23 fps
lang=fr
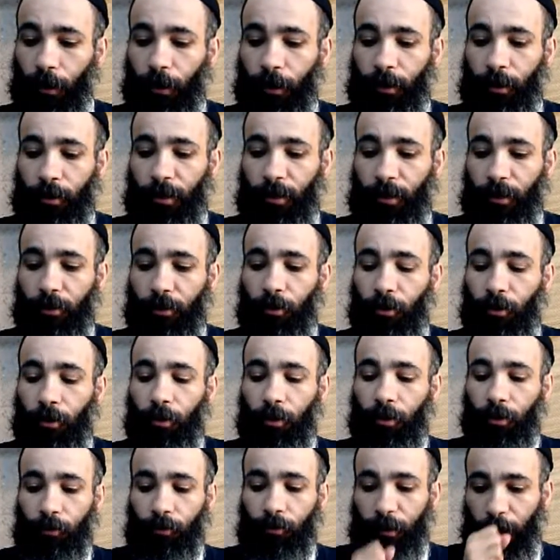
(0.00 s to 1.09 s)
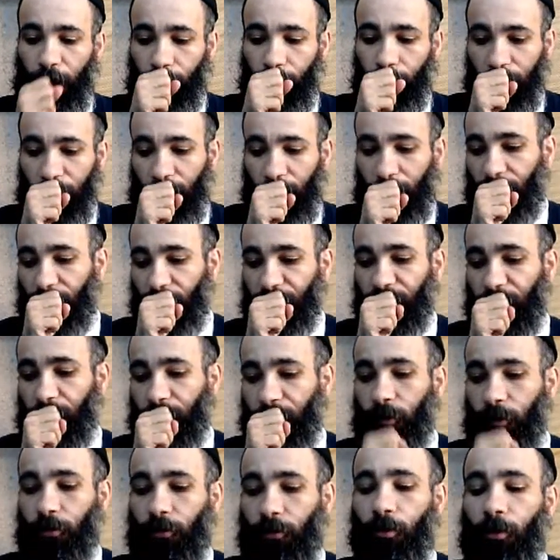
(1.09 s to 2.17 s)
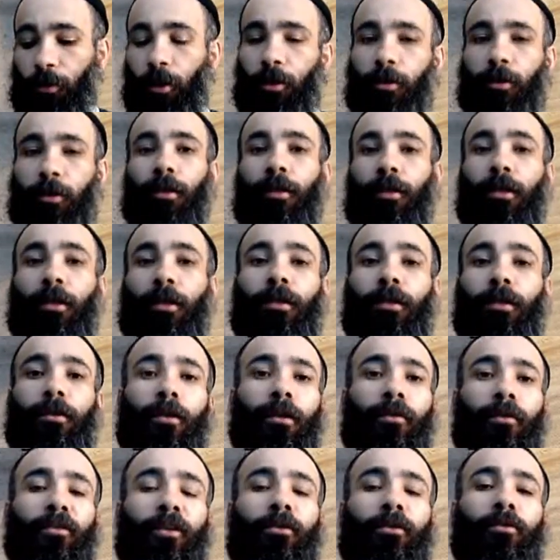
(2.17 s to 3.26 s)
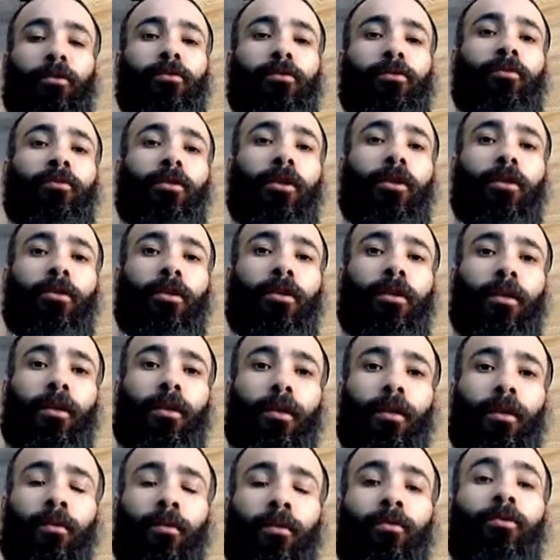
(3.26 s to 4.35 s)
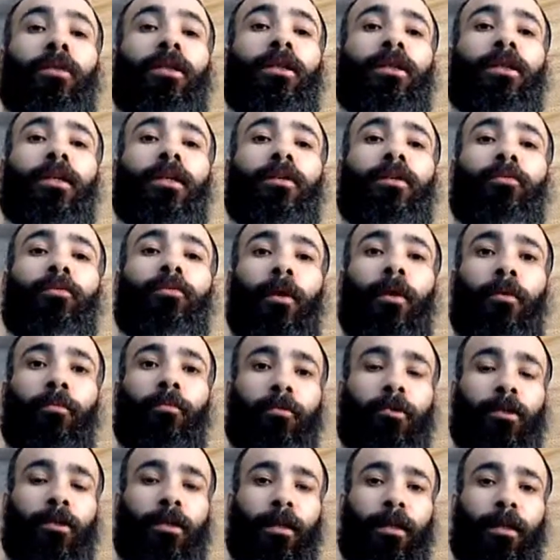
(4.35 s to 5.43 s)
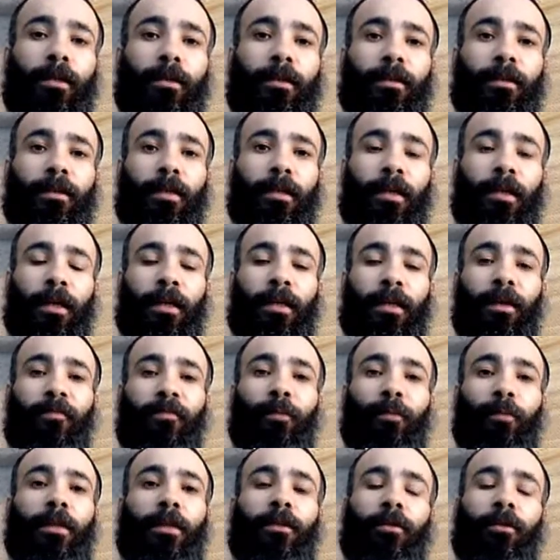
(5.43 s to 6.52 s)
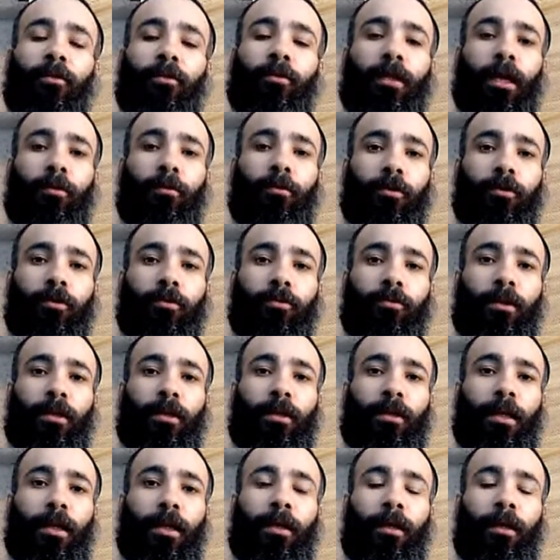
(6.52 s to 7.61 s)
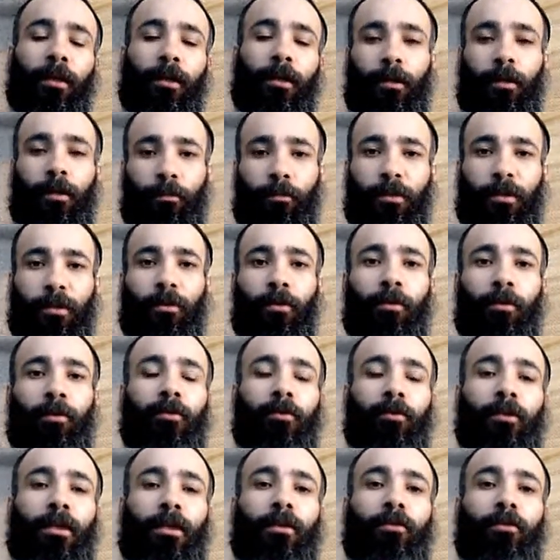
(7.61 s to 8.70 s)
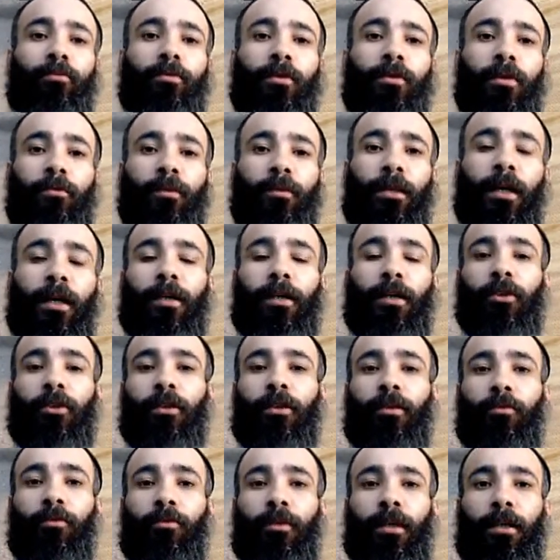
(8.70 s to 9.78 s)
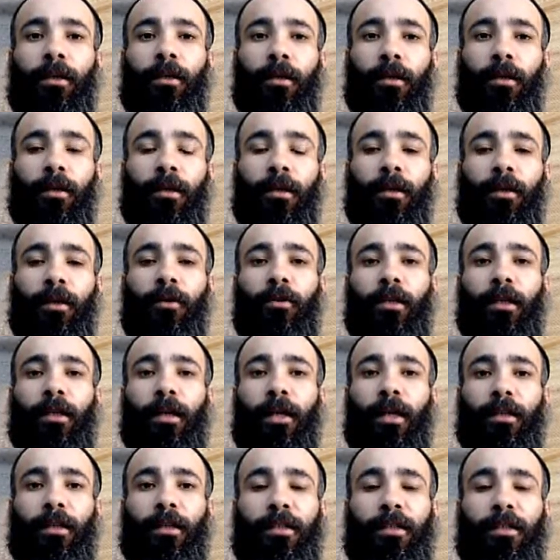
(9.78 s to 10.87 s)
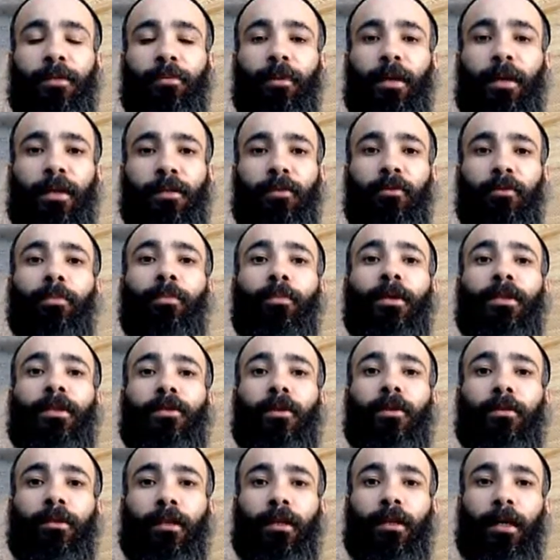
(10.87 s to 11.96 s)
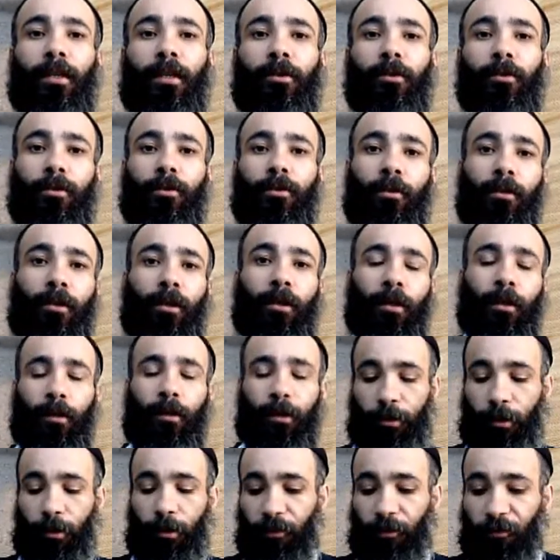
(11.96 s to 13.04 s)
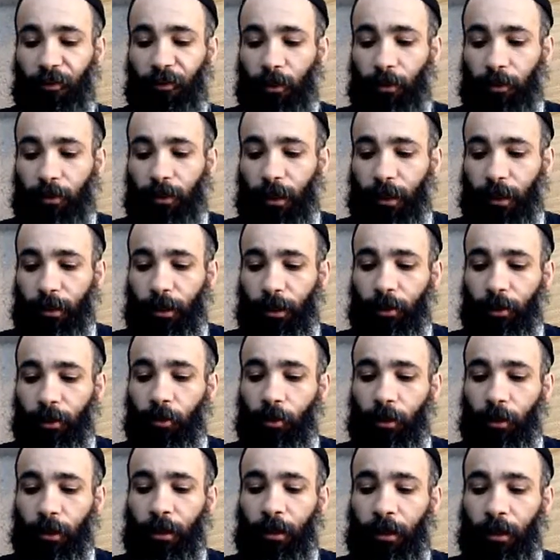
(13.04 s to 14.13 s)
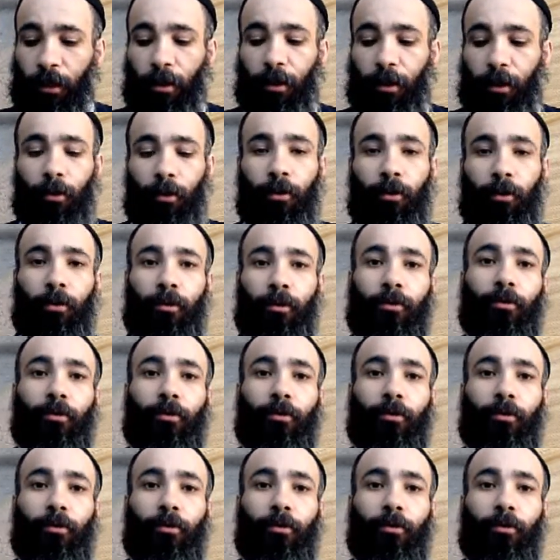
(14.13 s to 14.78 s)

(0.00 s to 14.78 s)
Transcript: Et c'est ce que nous a montré la fête de Soukot. Dans la fête de Soukot, l'unité du peuple est, particulièrement soulignée, puisque l'on connaît tous ce Midrash qui nous dit que les quatre espèces représentent quatre euh, différentes catégories euh,